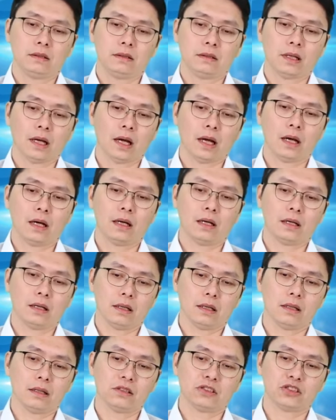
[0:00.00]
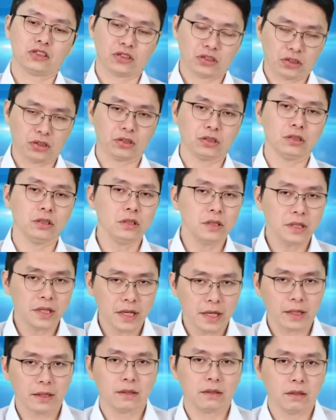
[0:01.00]
它十
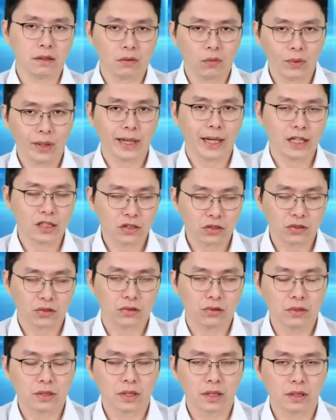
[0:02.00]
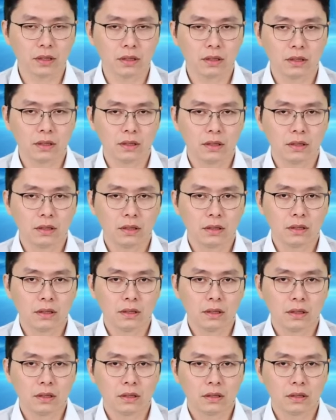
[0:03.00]
年啊，未来十年
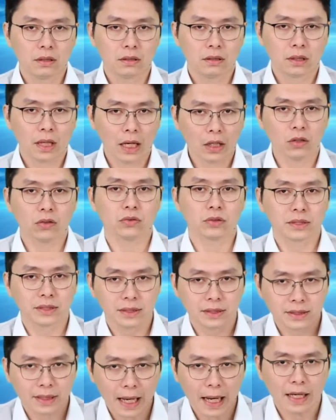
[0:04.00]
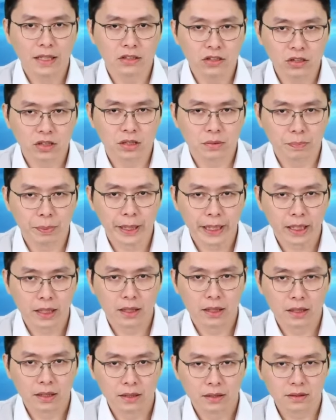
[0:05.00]
它有三十
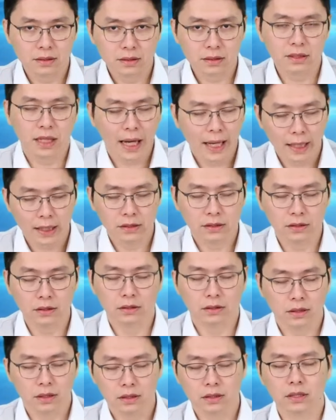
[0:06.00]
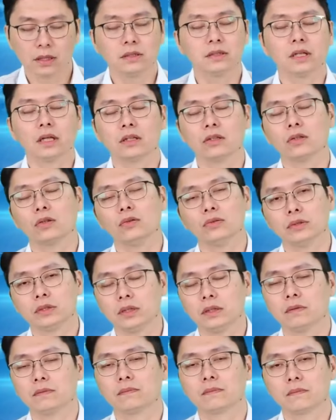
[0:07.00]
倍产值的成长的空
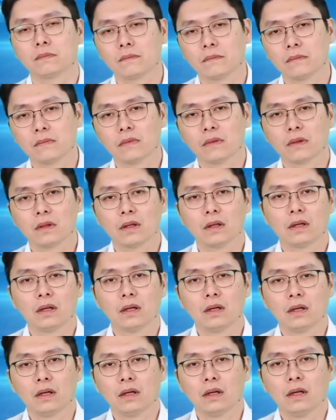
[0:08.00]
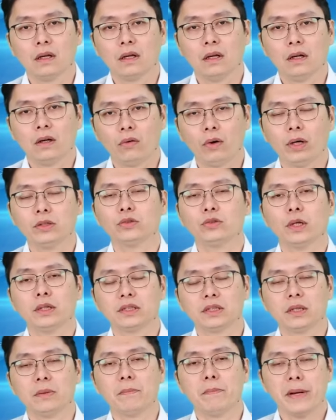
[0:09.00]
间，换算
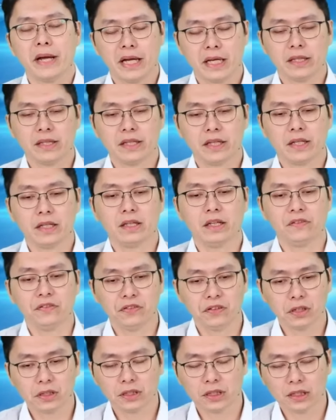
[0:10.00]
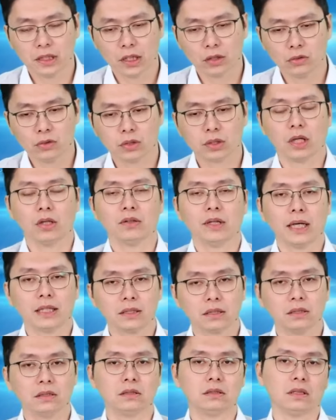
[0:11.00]
成每年的复合成长率高达
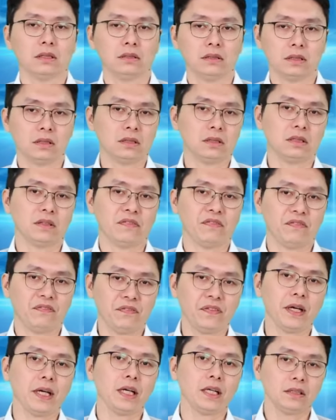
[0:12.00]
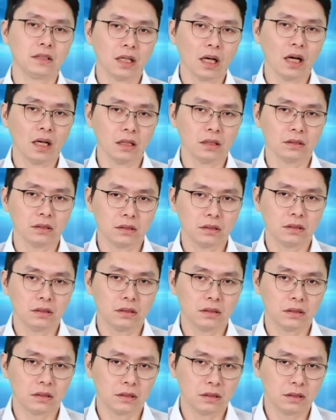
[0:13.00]
四成，这是一个非常
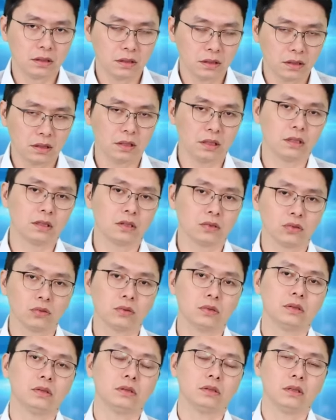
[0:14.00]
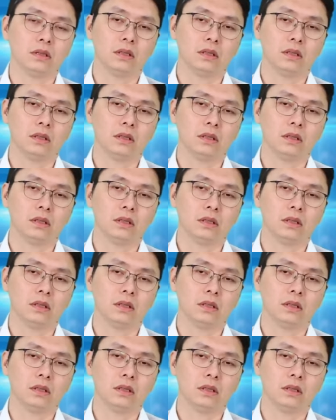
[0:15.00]
惊人的数字。